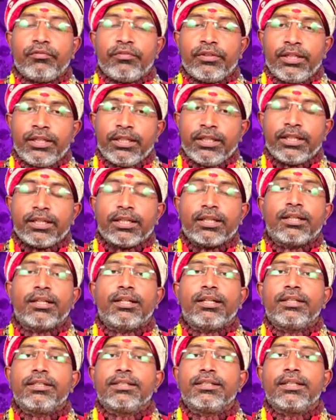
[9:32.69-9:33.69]
வெளியே
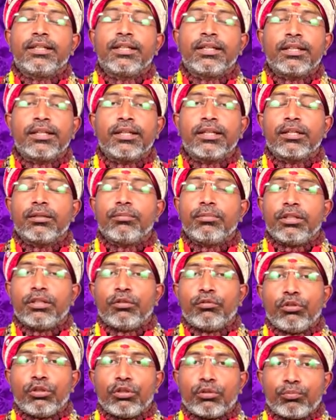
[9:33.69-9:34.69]
இடங்களில் எடுக்கிறீங்க
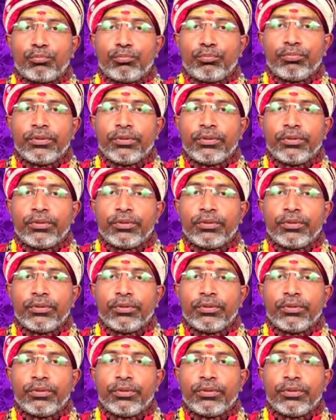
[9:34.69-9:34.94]
அப்படின்னா உங்களோட